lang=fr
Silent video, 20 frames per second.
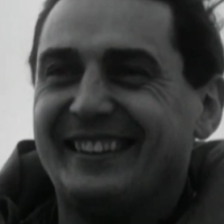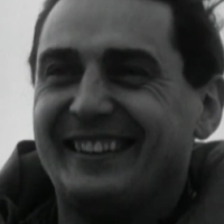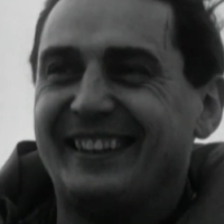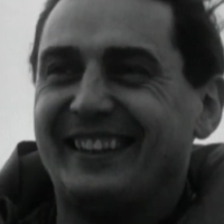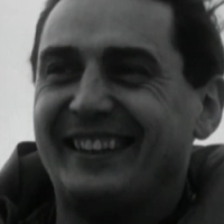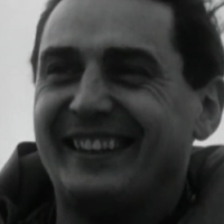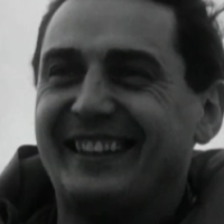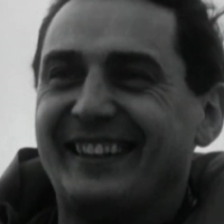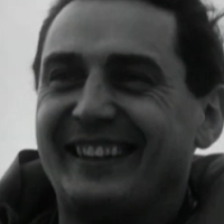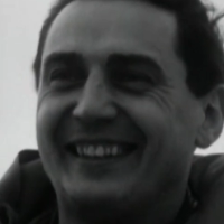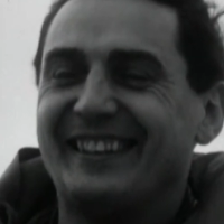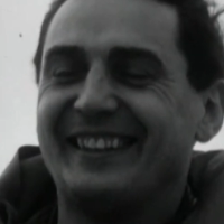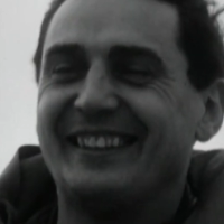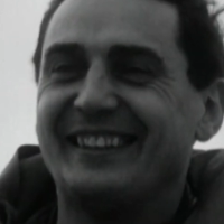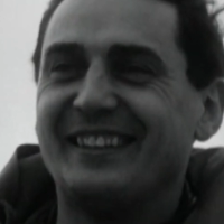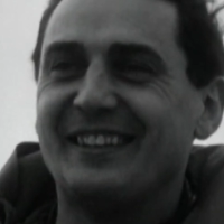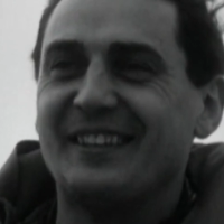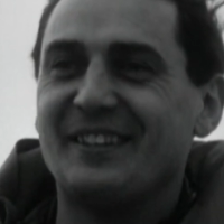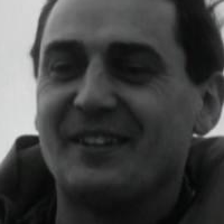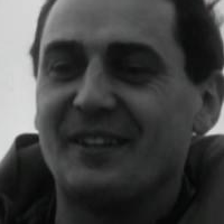vous l'aimez votre
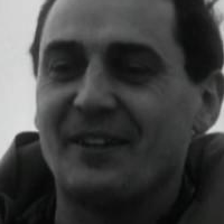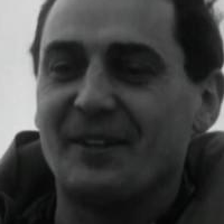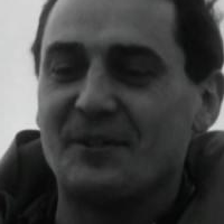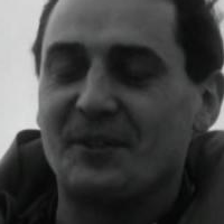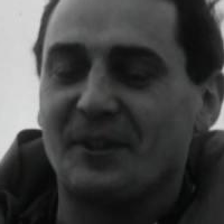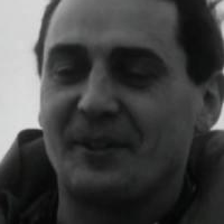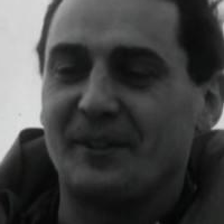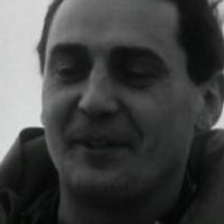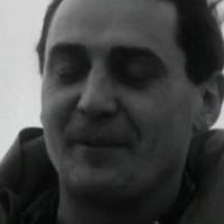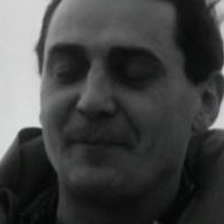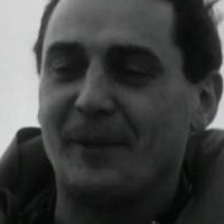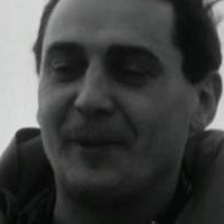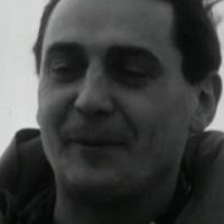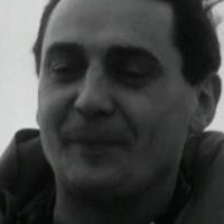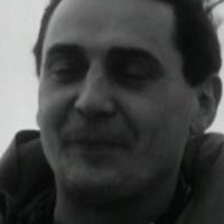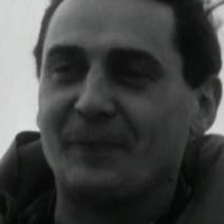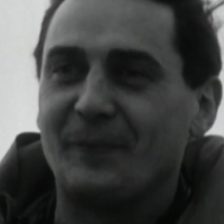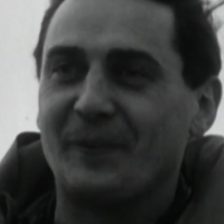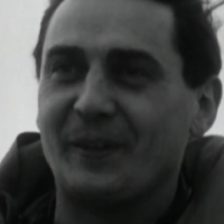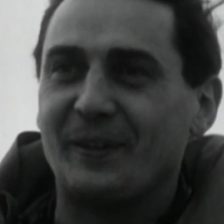métier ah,
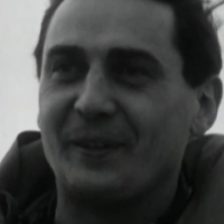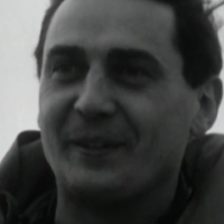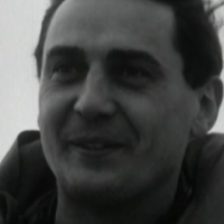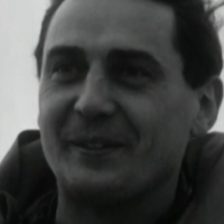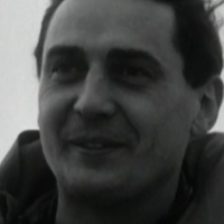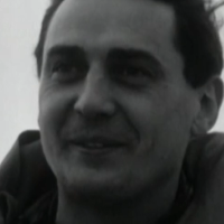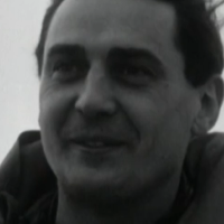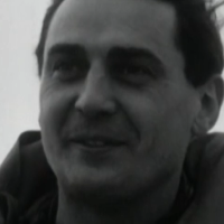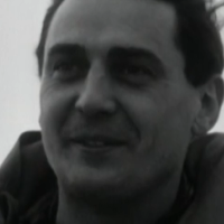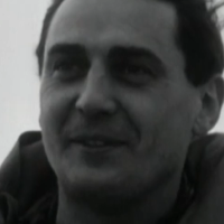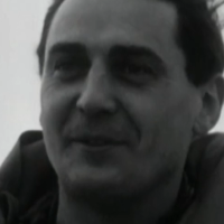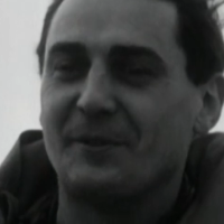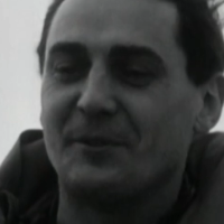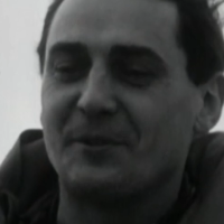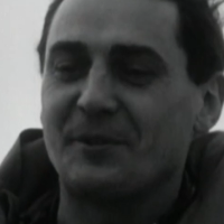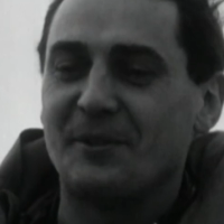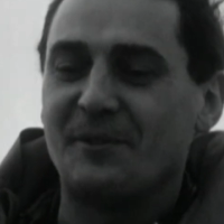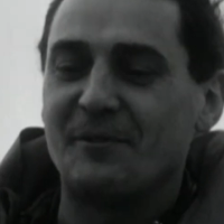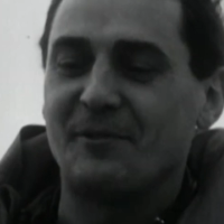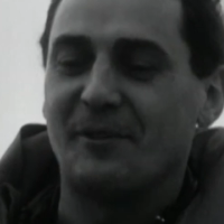Certainement. Pourquoi
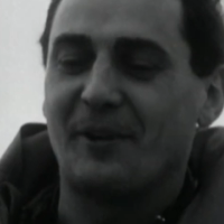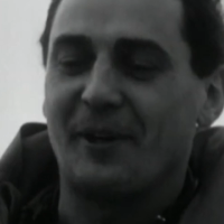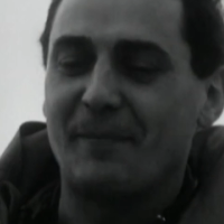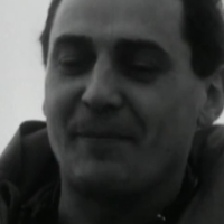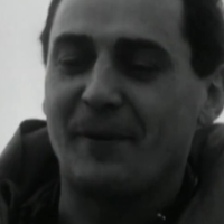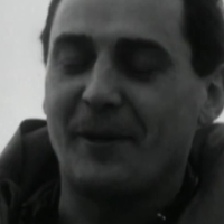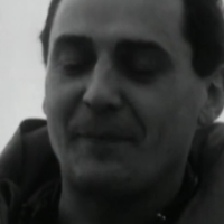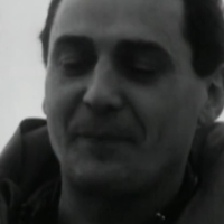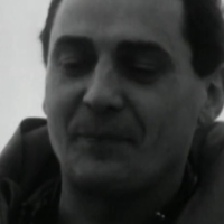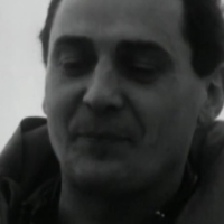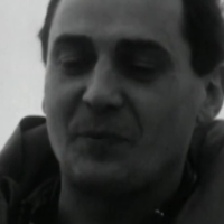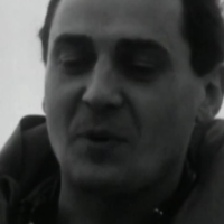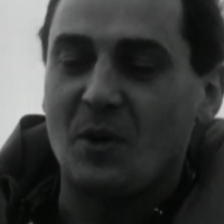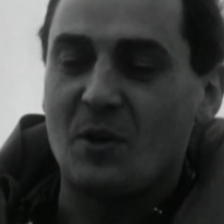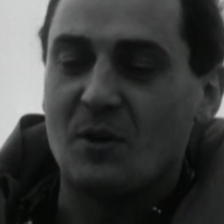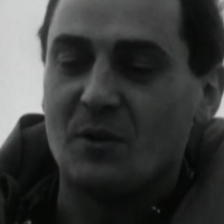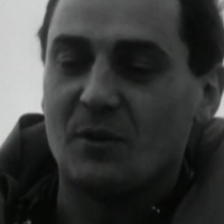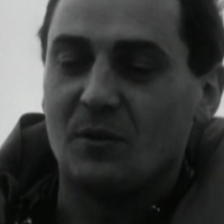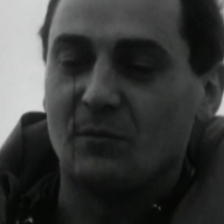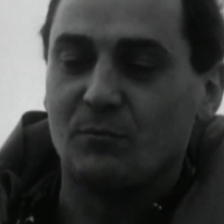Sinon, je ne le ferais pas.
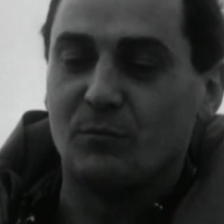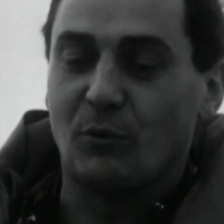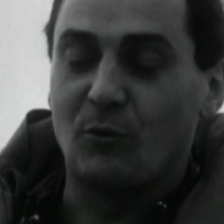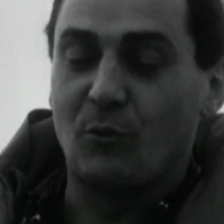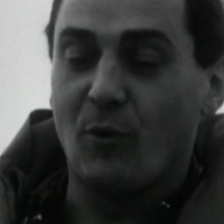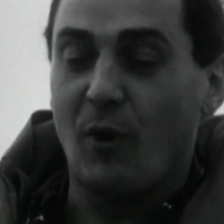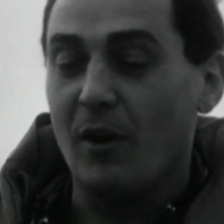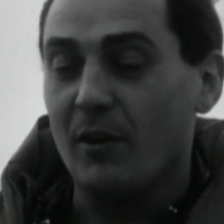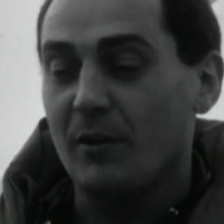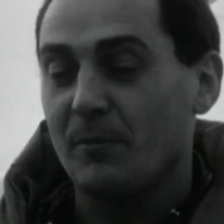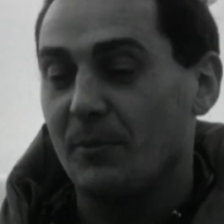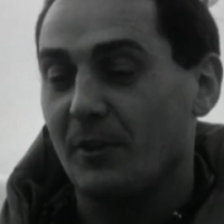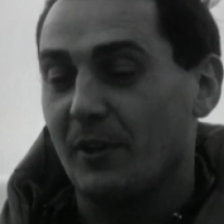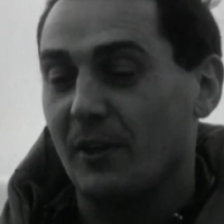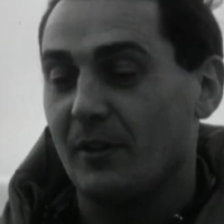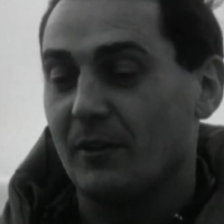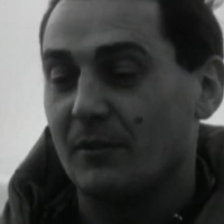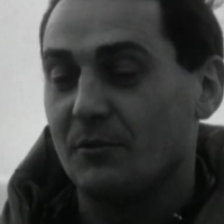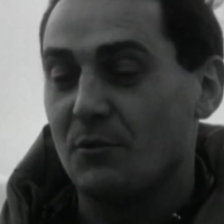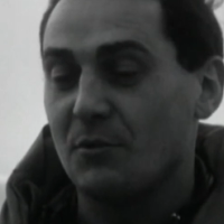Pourquoi Eh
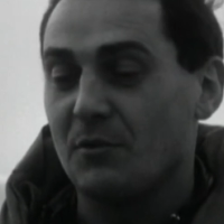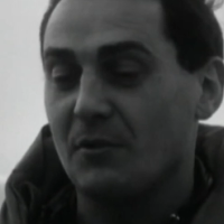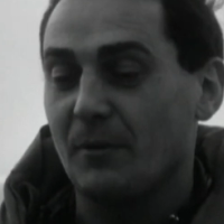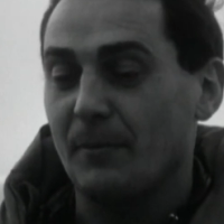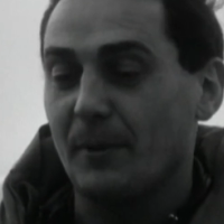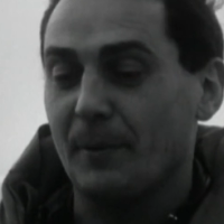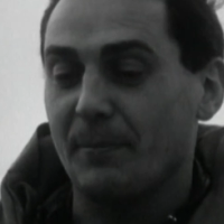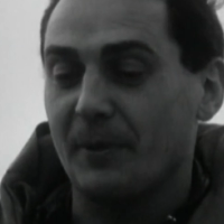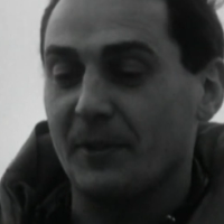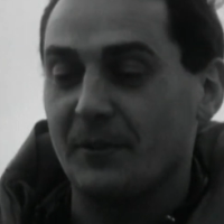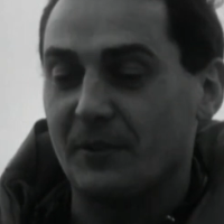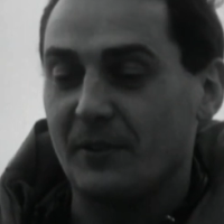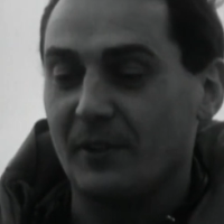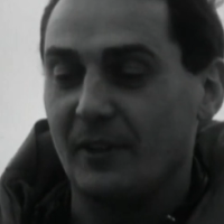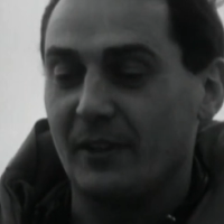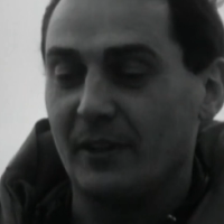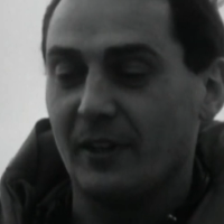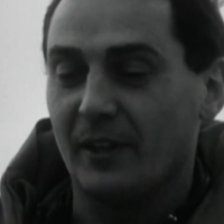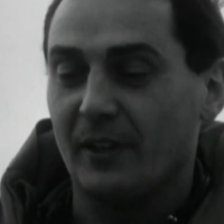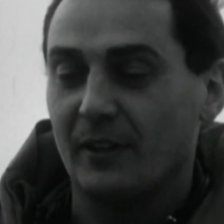bien, justement parce
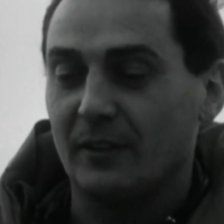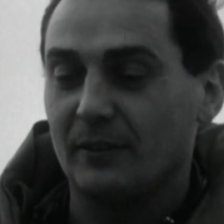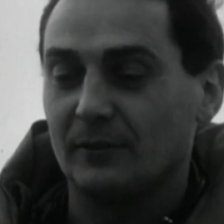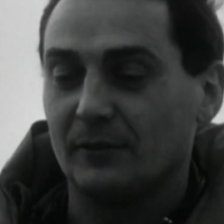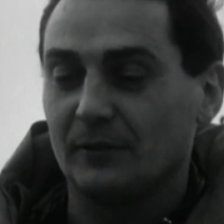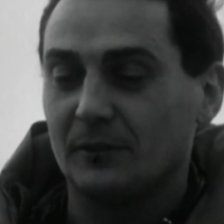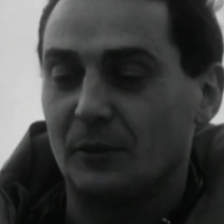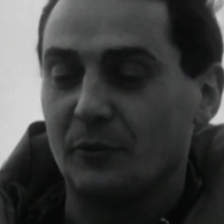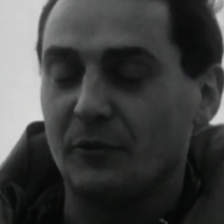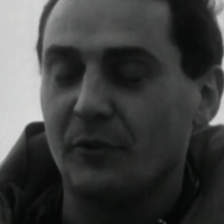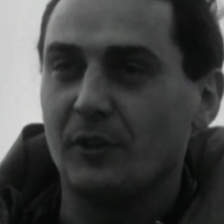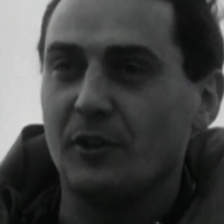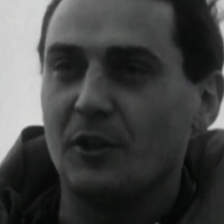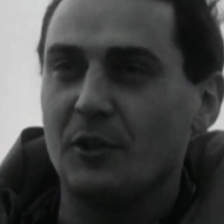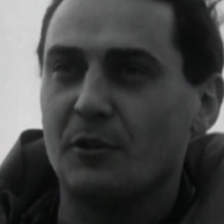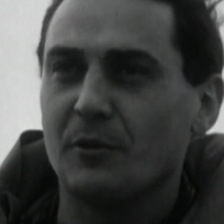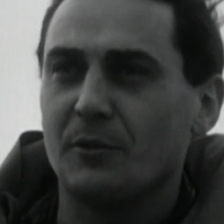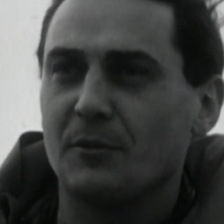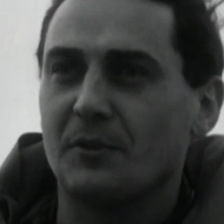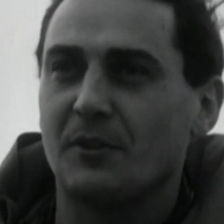qu'il y a, on fait
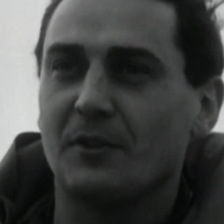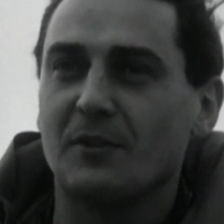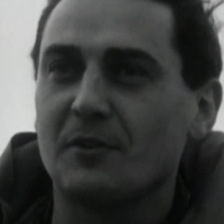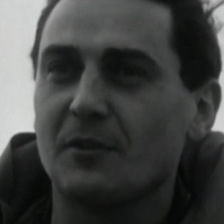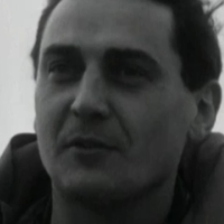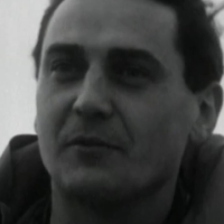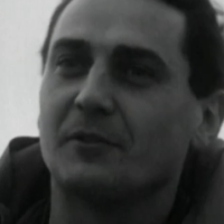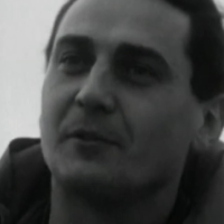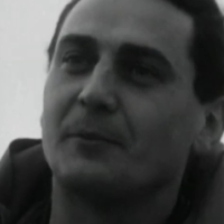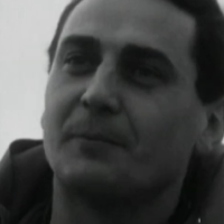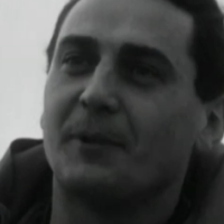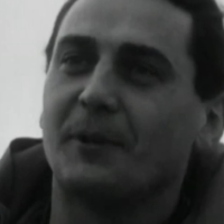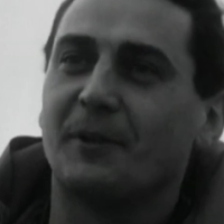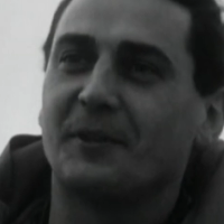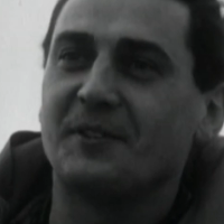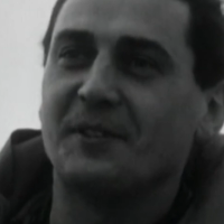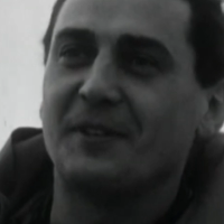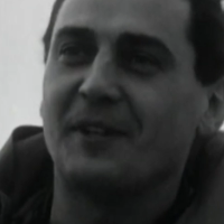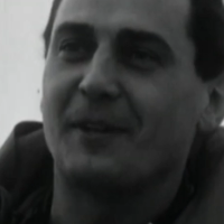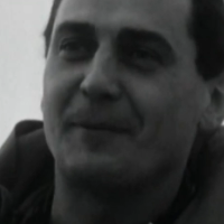des choses qui ne se font pas
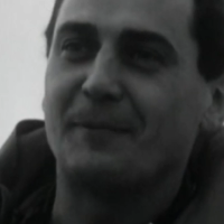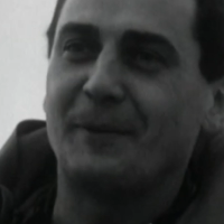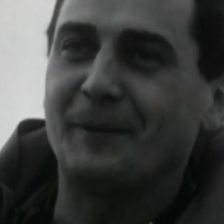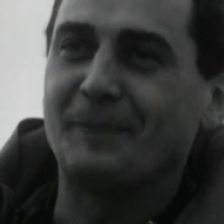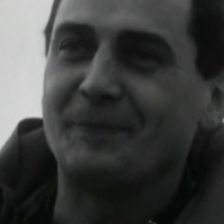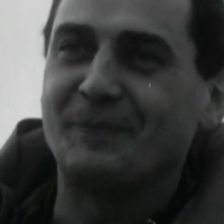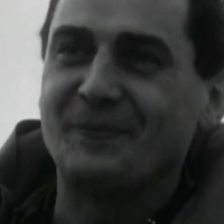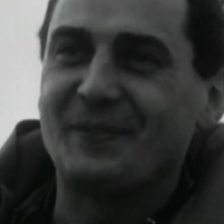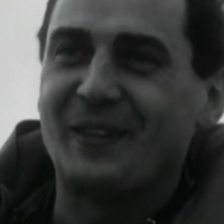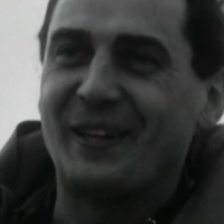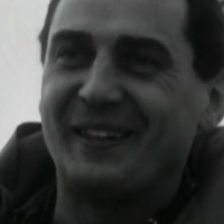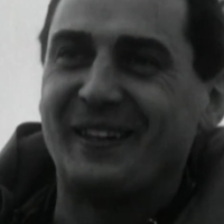ordinairement,